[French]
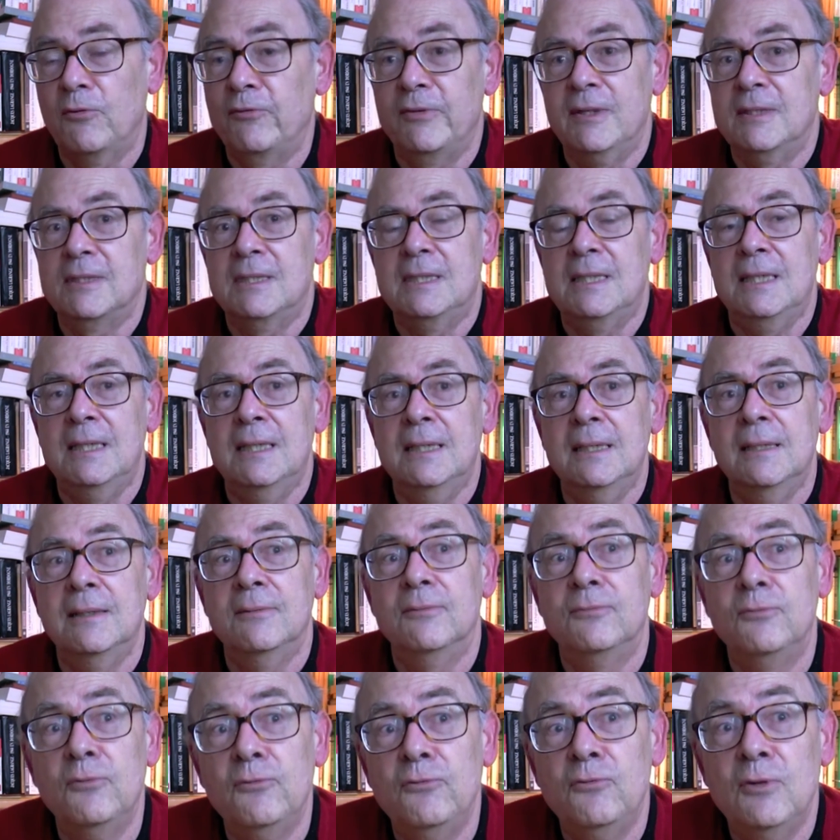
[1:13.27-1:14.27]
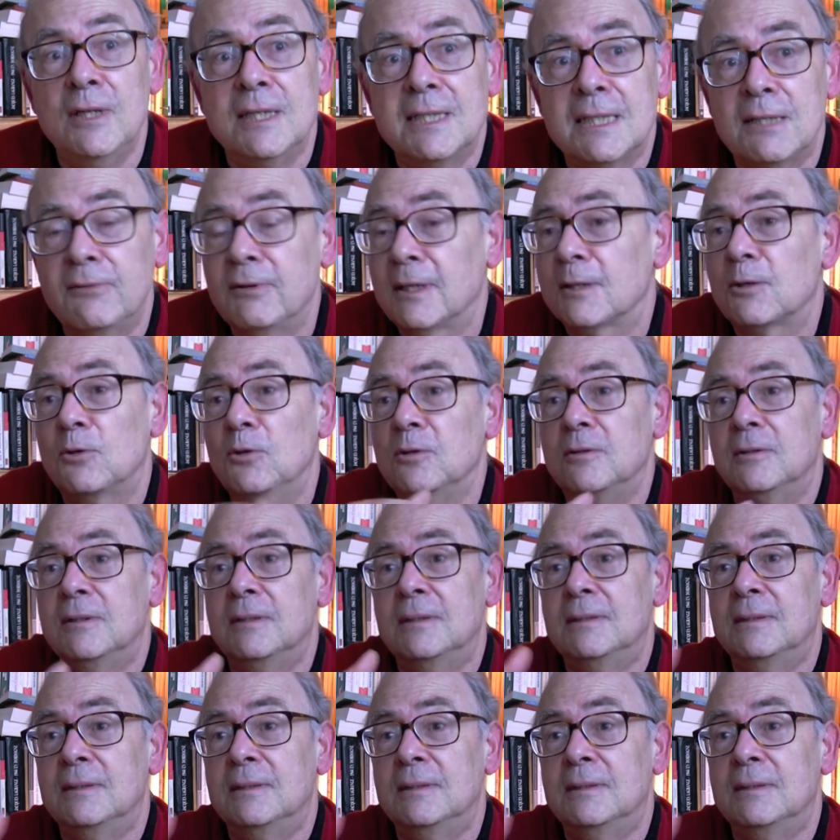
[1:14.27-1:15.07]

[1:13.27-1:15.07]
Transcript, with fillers: Enfin, si vous voulez savoir que